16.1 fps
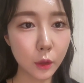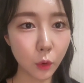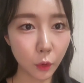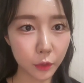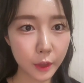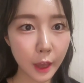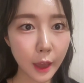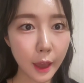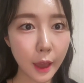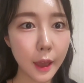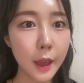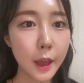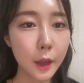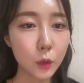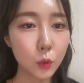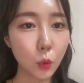건데
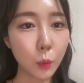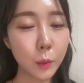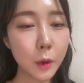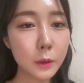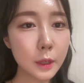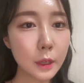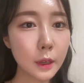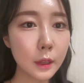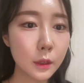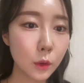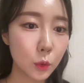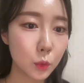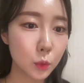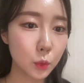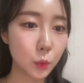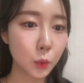동명사라는
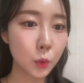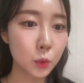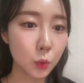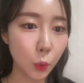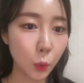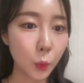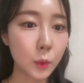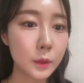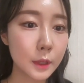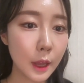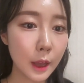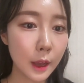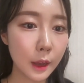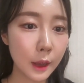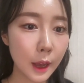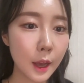것도
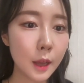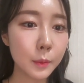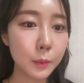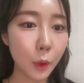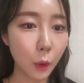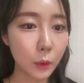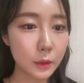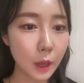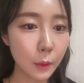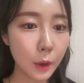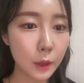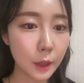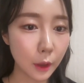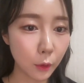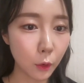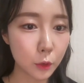동사가
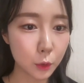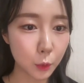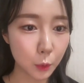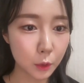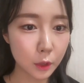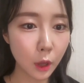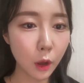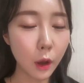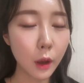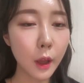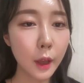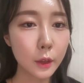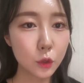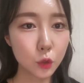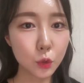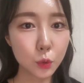명사화된 것으로서
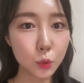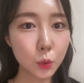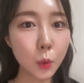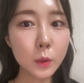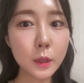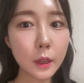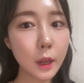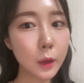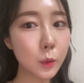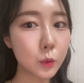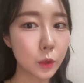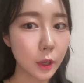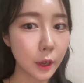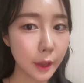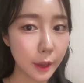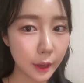준동사라고
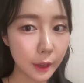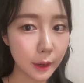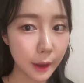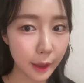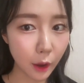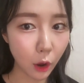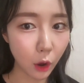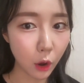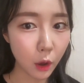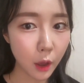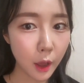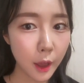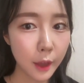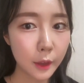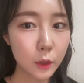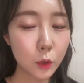우리가 얘기를 해요.
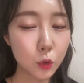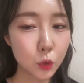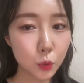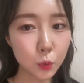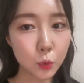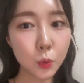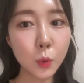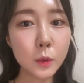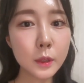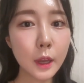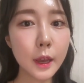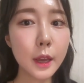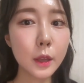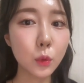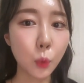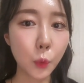
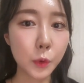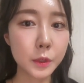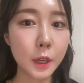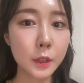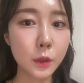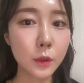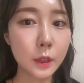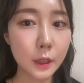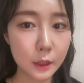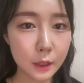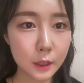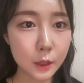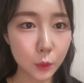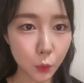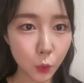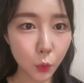준동사의 동사적
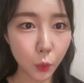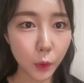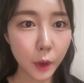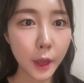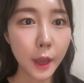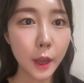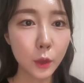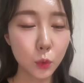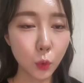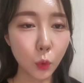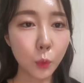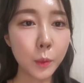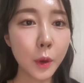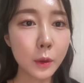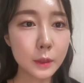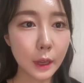기능으로
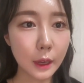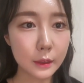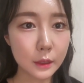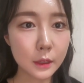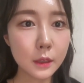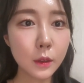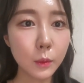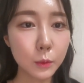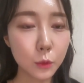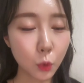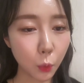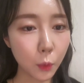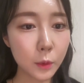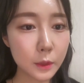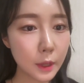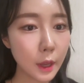동명사는
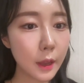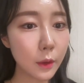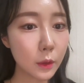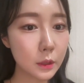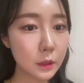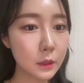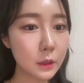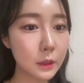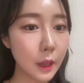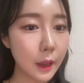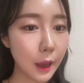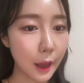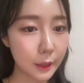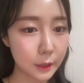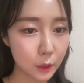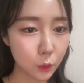동사였을 때
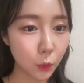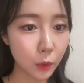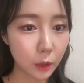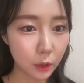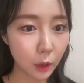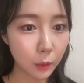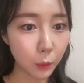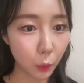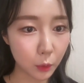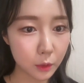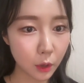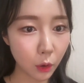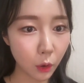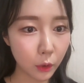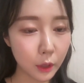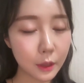가지고 있던
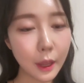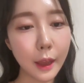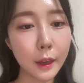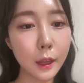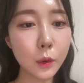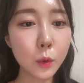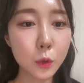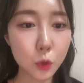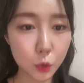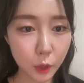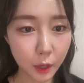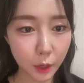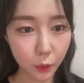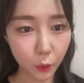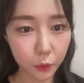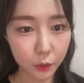목적어를 데리고 올 수가
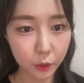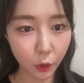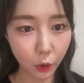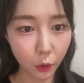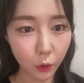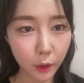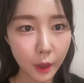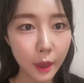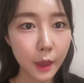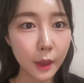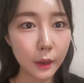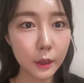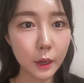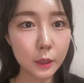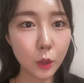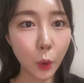있거든요.
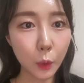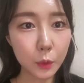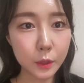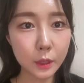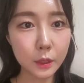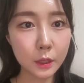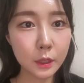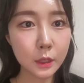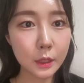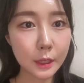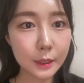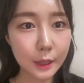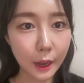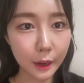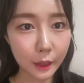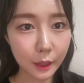그래서 어쨌든 이
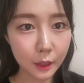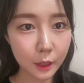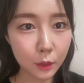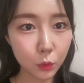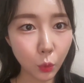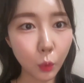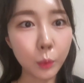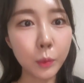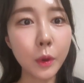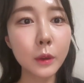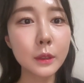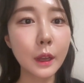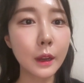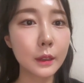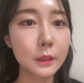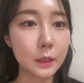자리는
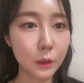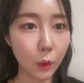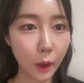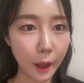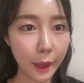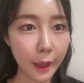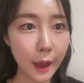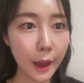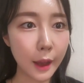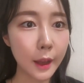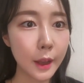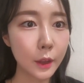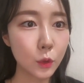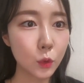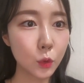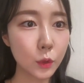동명사가 들어가야
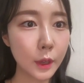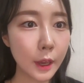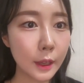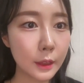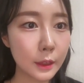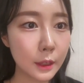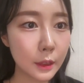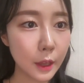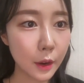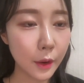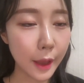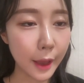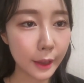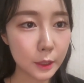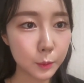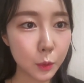뒤에 있는 their
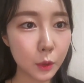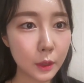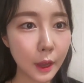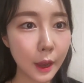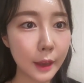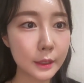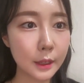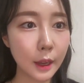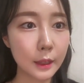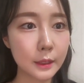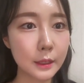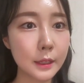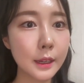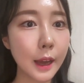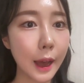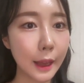
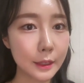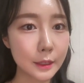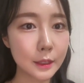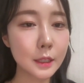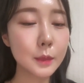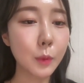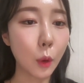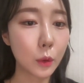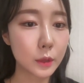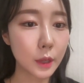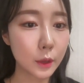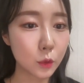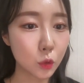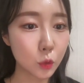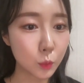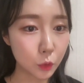expertise까지 같이
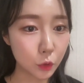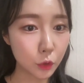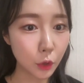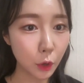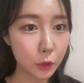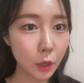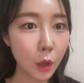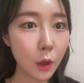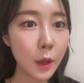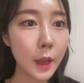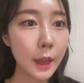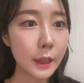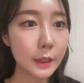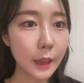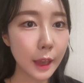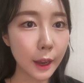명사구로 묶여서
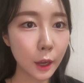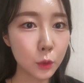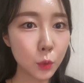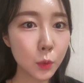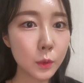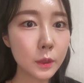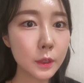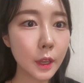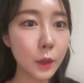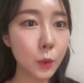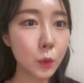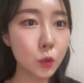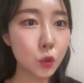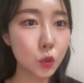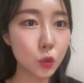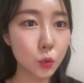얘가 통째로
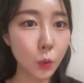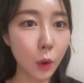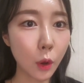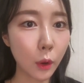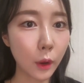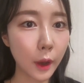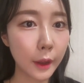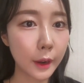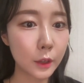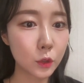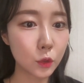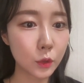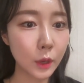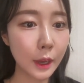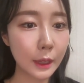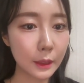주어 역할을 할
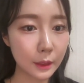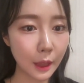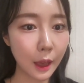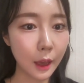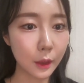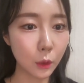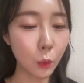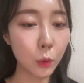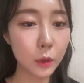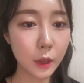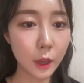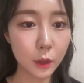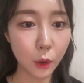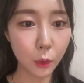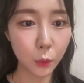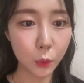수가 있다. 이렇게
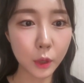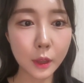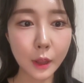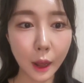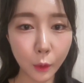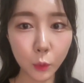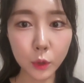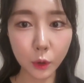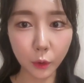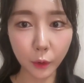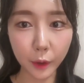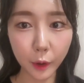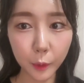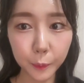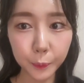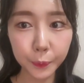결론이 나오는 거예요.
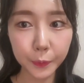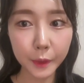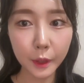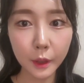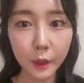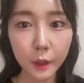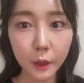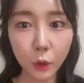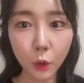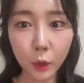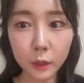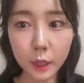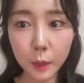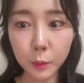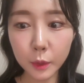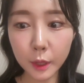그렇기
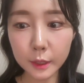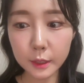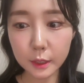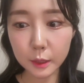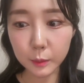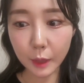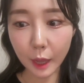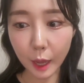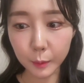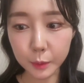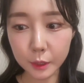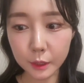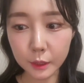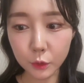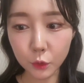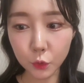때문에 지금
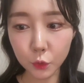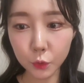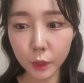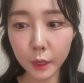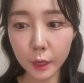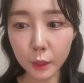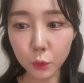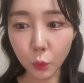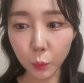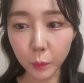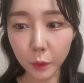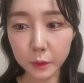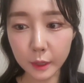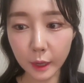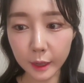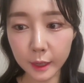답은 유일한
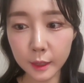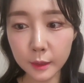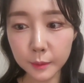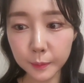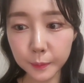동명사인